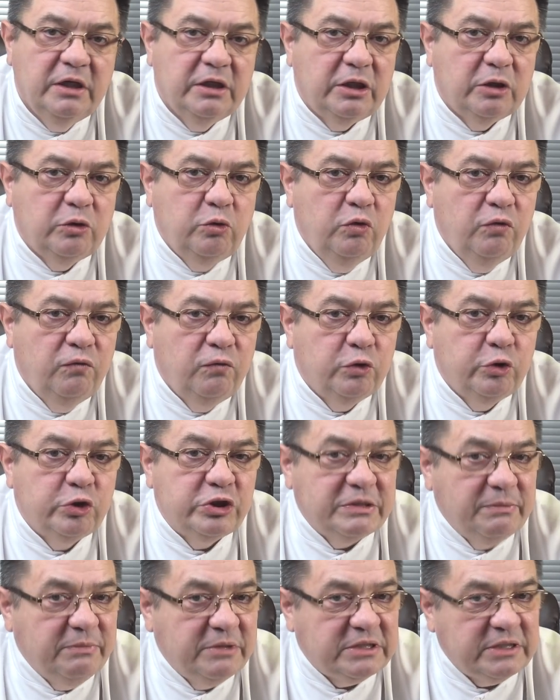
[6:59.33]
такую воду
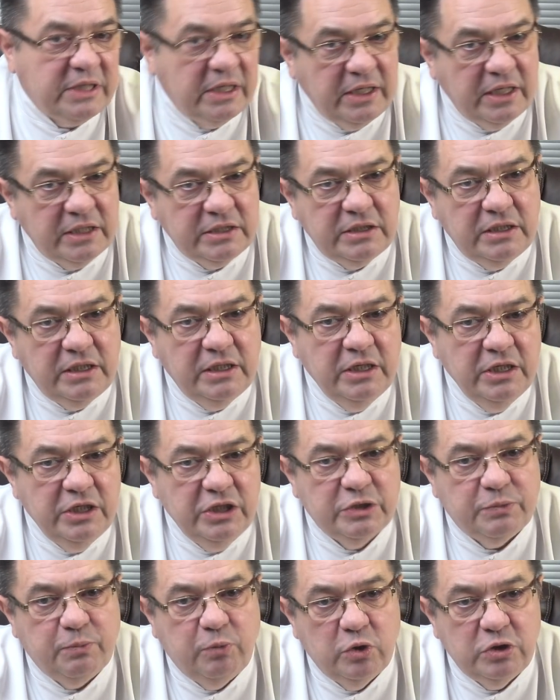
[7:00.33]
самостоятельно
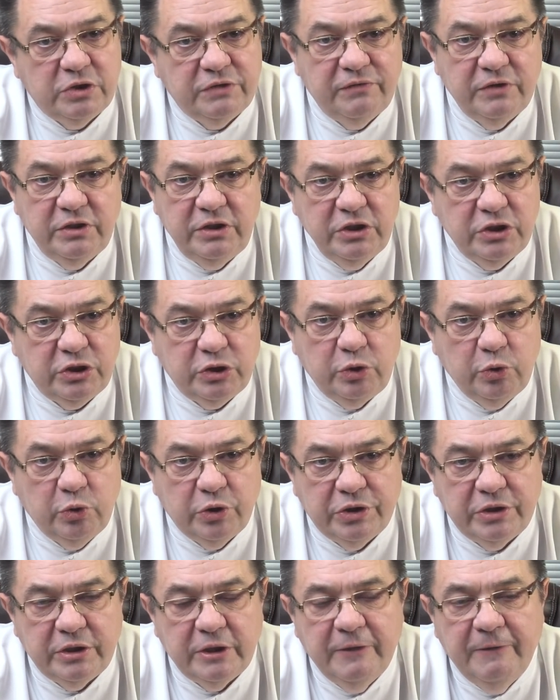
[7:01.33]
использовать не
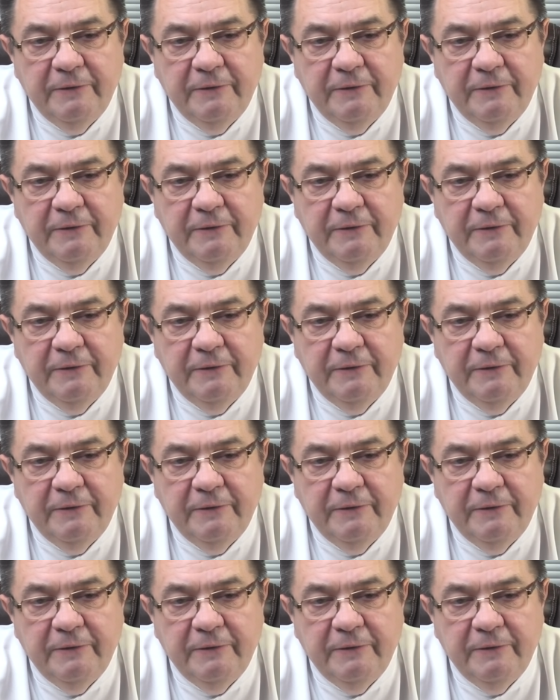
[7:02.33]
стоит.